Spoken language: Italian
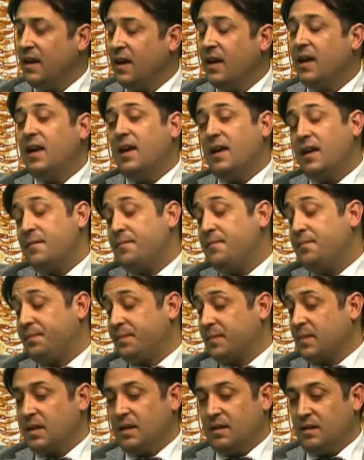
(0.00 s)
e
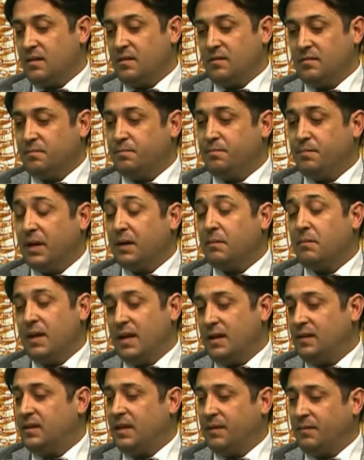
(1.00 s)

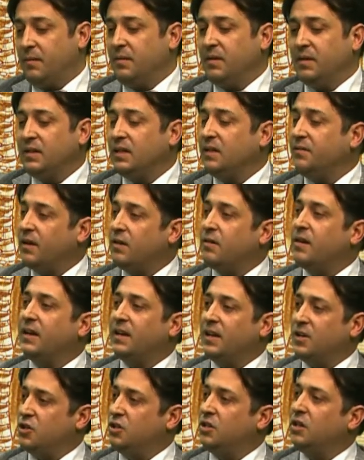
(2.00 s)
permette di fare una
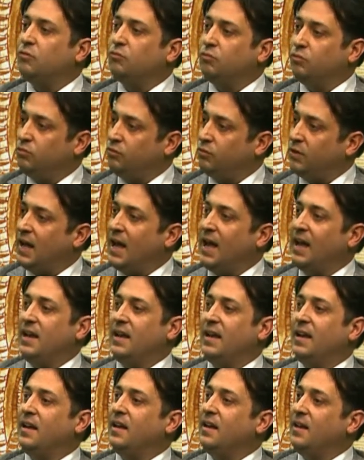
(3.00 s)
crescita
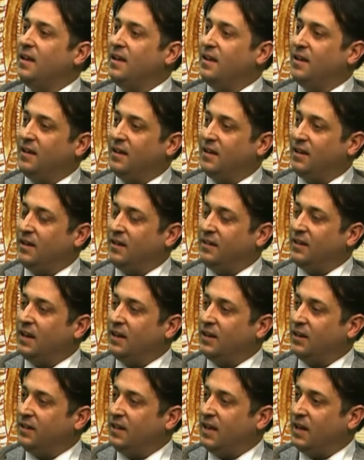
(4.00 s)
culturale eh, della,
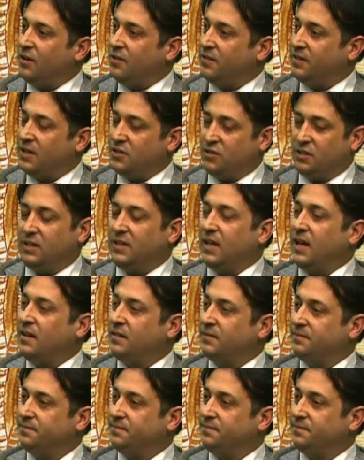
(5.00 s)
della, nostra città.